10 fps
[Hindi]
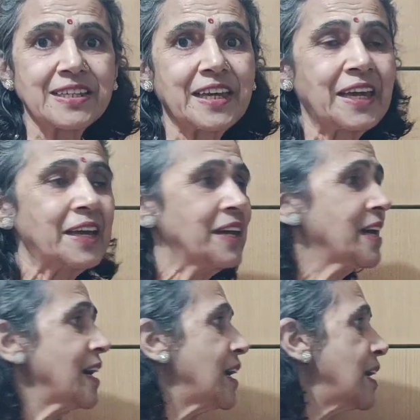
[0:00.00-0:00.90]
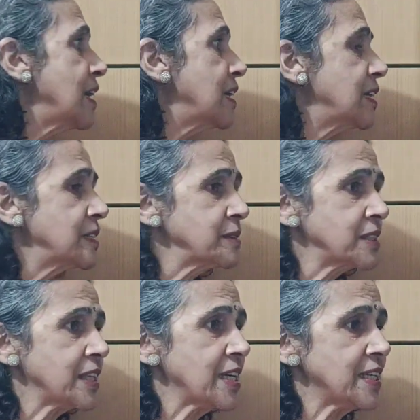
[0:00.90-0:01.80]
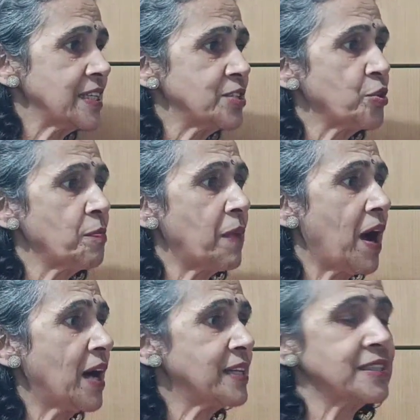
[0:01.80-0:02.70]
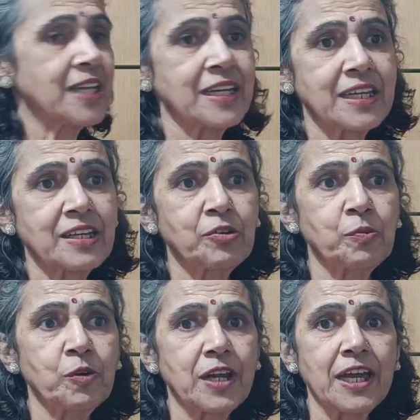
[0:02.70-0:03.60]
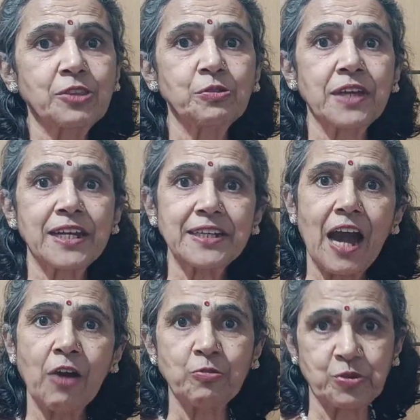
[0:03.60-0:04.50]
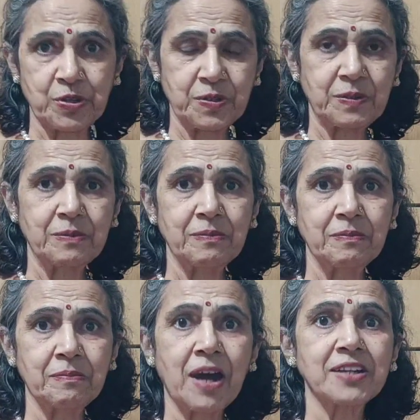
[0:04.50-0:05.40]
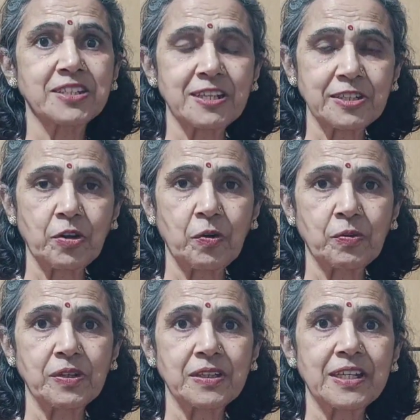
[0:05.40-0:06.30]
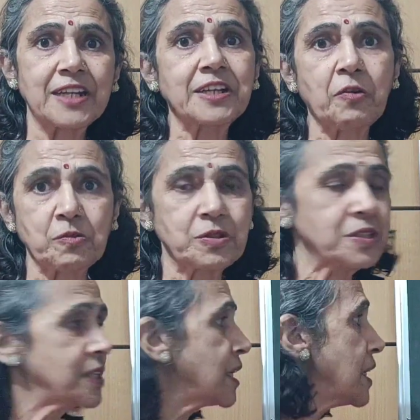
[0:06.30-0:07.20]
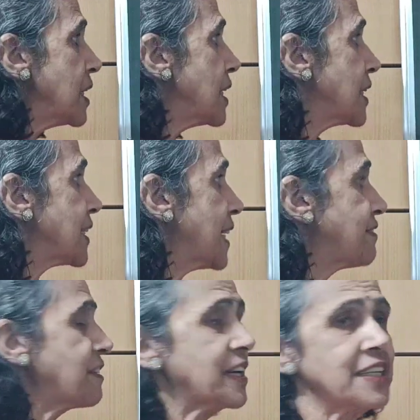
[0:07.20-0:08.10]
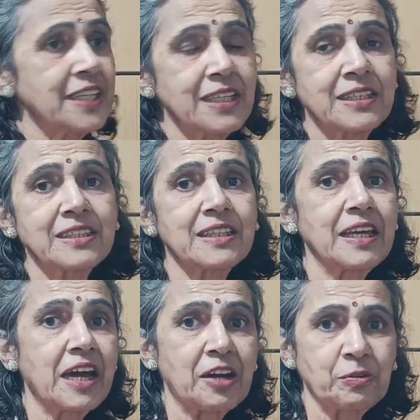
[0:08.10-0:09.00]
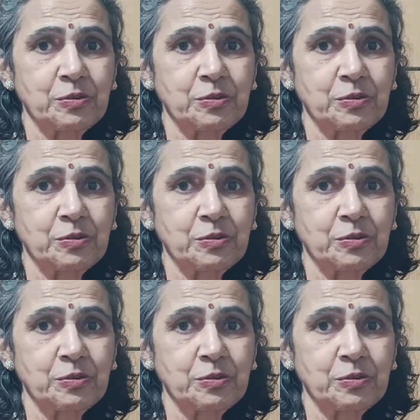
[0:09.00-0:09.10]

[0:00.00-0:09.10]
ठीक है कहीं किसी को बाहर जाने को बोलना है तो गेट आउट बाहर चले जाओ गेट आउट गेट रेडी तैयार